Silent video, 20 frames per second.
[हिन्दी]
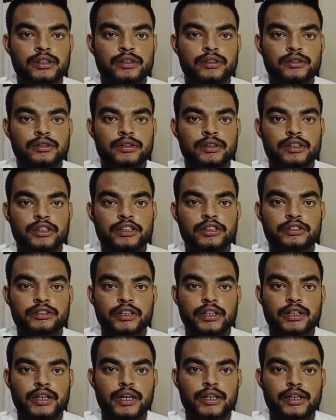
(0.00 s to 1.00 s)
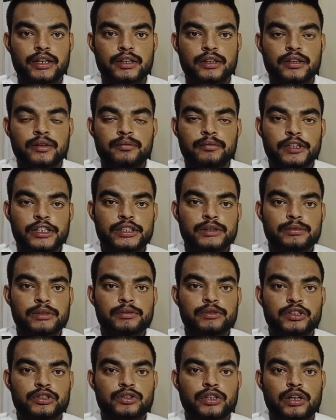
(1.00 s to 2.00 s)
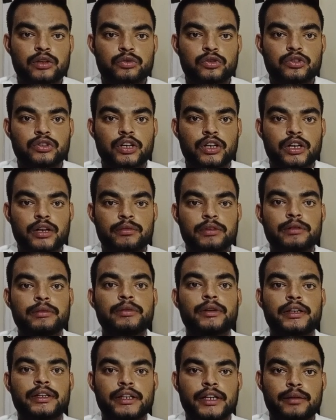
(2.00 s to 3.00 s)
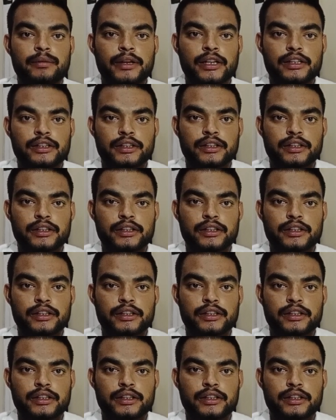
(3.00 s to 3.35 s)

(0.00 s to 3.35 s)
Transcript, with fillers: इसके कारण मिर्च में विषाणुओं द्वारा भी बीमारियाँ फैलती हैं